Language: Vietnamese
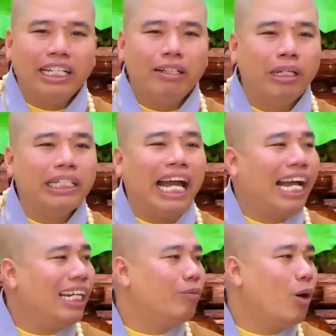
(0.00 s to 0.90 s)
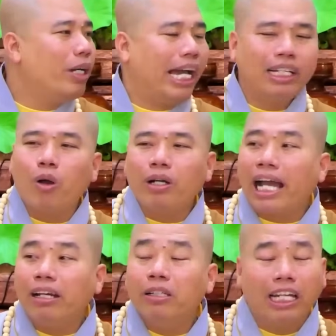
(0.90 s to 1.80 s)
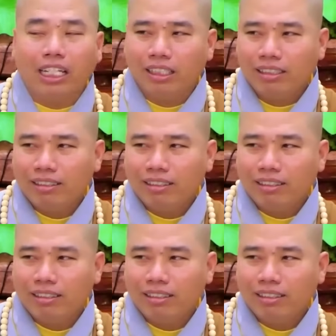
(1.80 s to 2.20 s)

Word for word: Mình ngại làm bộ ngại con cái nó nhìn